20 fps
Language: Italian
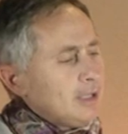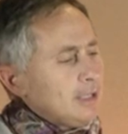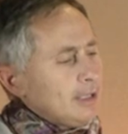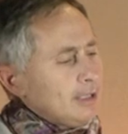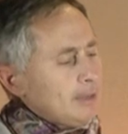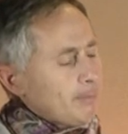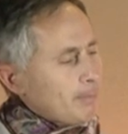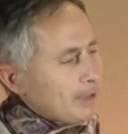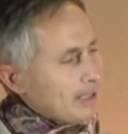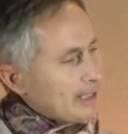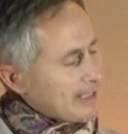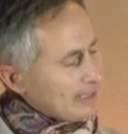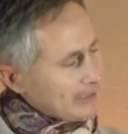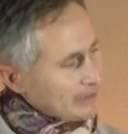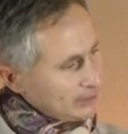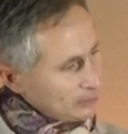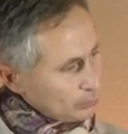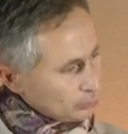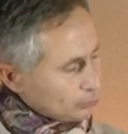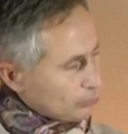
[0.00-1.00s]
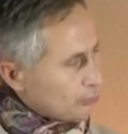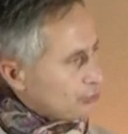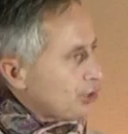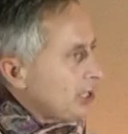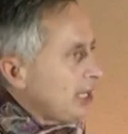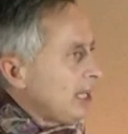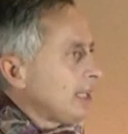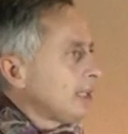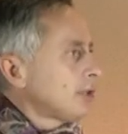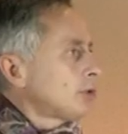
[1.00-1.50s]
eh, parlare anche di
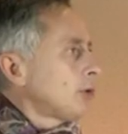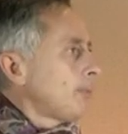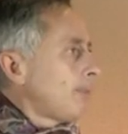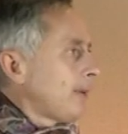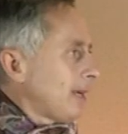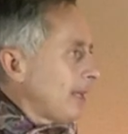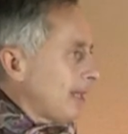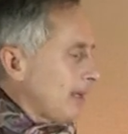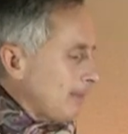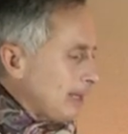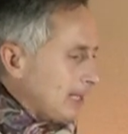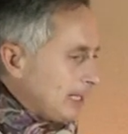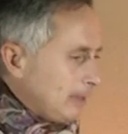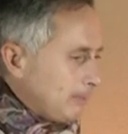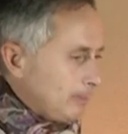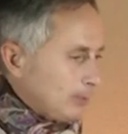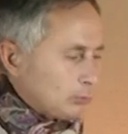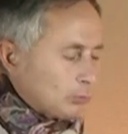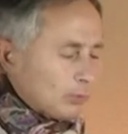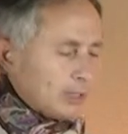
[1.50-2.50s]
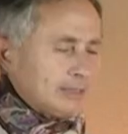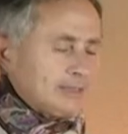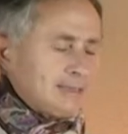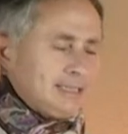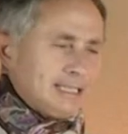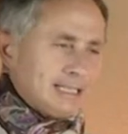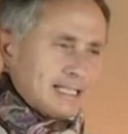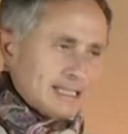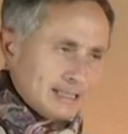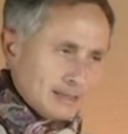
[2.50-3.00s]
800, parlare magari di pittura
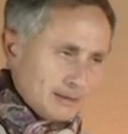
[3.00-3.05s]
antica nel